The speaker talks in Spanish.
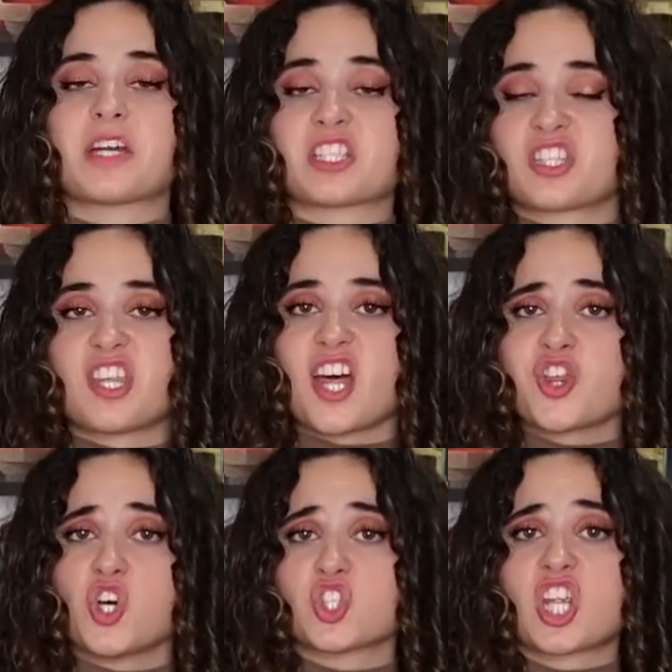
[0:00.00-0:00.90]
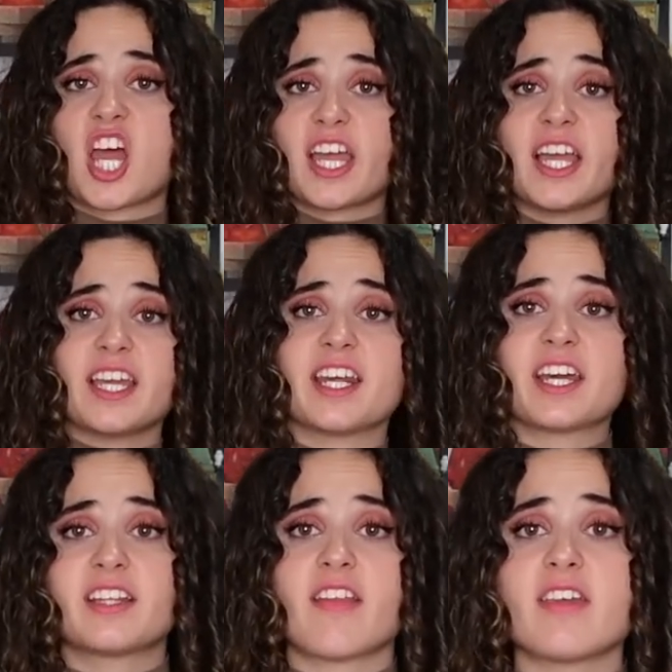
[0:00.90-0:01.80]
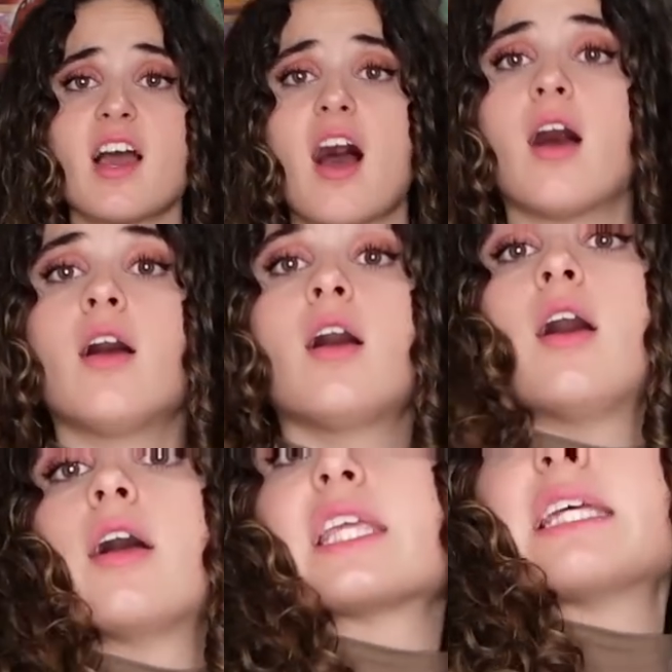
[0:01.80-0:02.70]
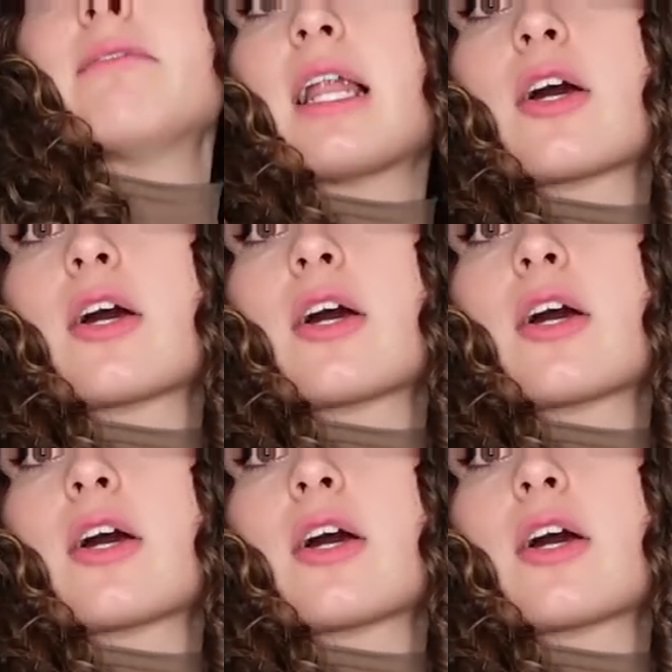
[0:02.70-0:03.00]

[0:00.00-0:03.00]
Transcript: vestidazo, o sea, ¿qué quieres que te diga? Lleva